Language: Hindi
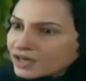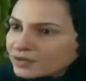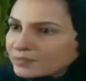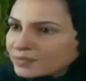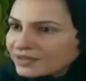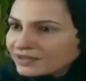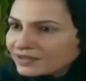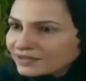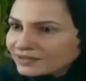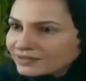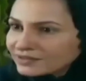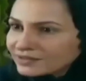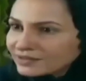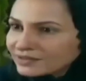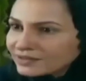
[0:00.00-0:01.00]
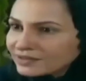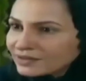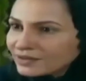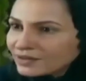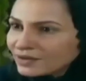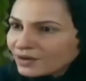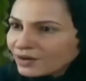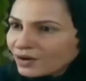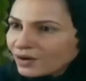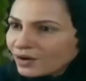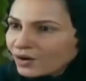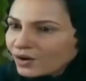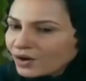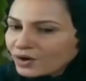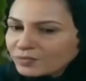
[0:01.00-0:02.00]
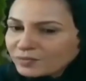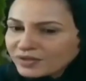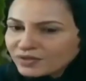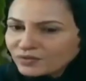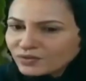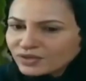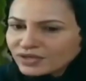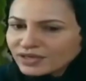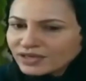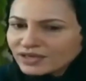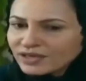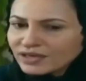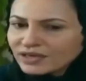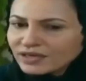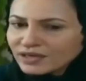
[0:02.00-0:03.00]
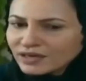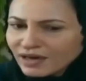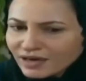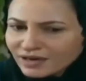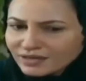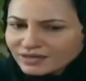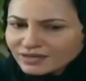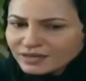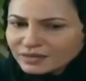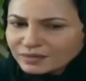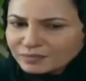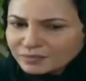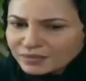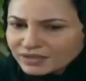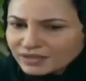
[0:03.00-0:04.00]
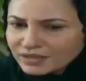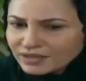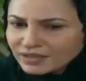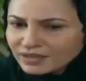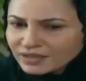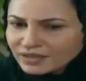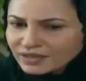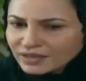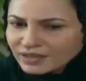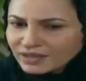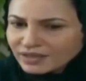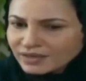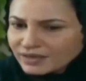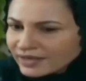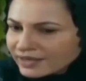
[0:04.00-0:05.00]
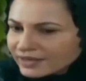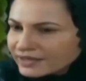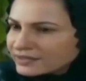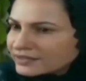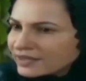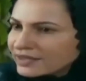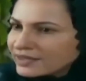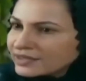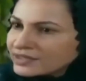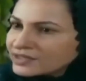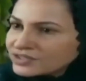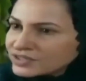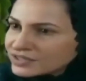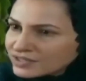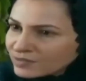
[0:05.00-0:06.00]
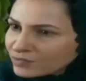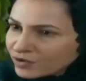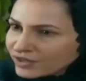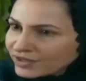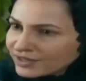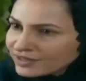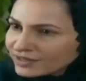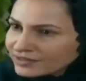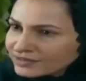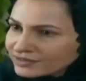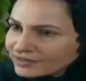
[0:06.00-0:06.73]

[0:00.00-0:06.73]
इंसान पैदा करता और फिर उनके खाने पीने रहने सहने की चीजें मुहैया